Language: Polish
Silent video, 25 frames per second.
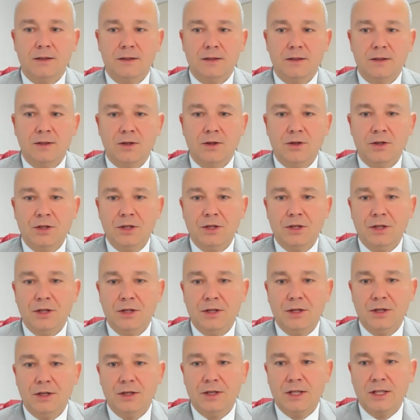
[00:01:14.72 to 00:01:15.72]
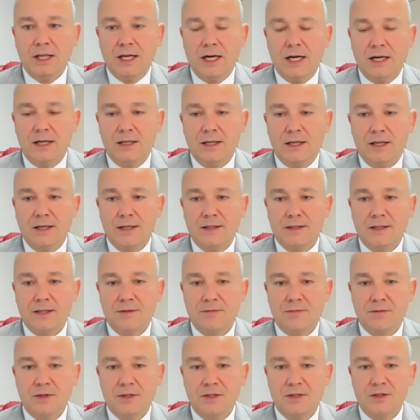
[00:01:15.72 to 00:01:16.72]
No i generalnie
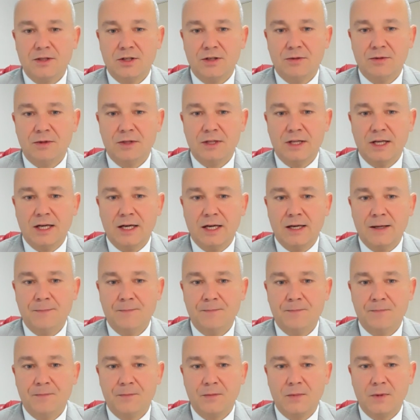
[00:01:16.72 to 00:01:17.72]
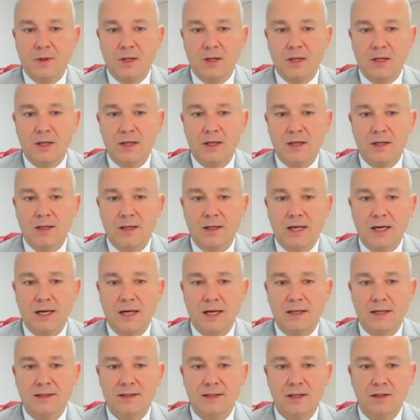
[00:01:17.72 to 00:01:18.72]
jesteśmy, stoimy na,
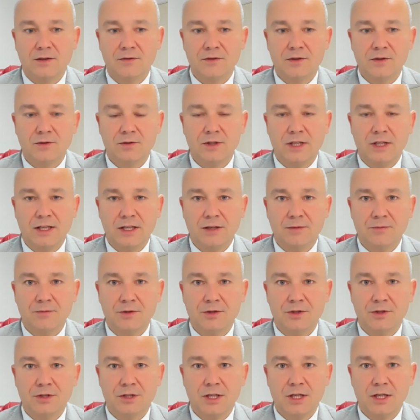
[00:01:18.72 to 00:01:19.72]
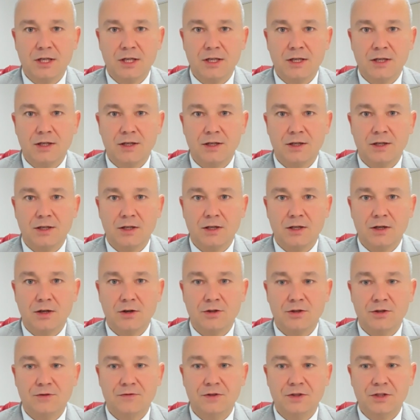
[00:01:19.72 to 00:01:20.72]
na stanowisku takim, że
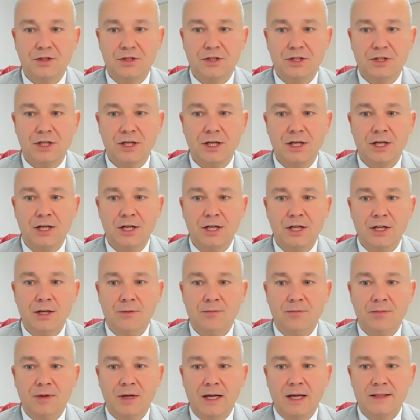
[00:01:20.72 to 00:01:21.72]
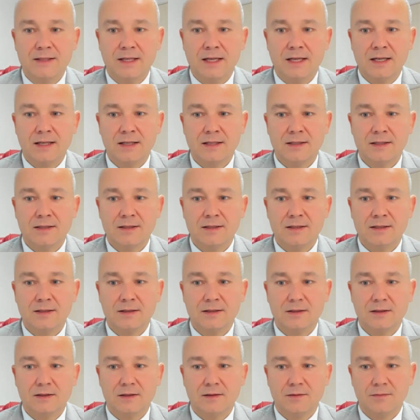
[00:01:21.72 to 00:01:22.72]
oczywiście praca
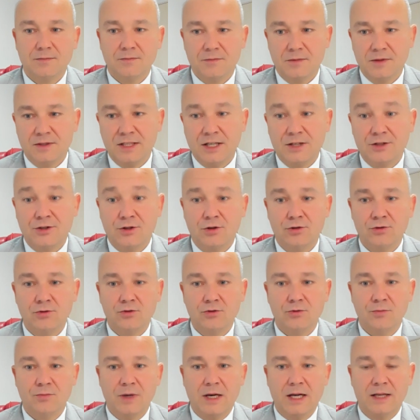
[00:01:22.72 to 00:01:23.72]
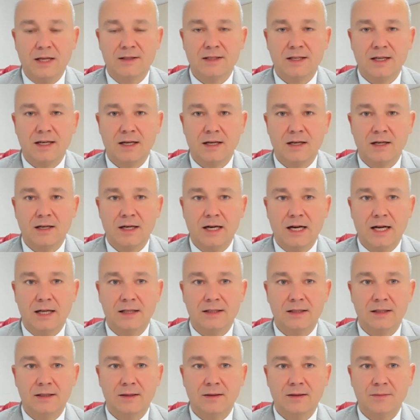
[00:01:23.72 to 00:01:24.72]
zarządu, praca
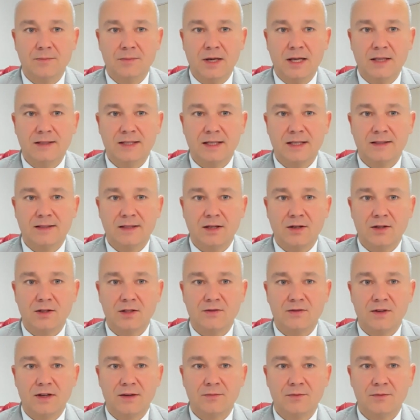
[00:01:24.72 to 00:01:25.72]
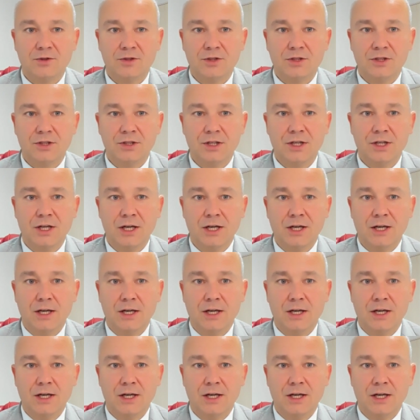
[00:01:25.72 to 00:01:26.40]
rady, praca starostwa musi,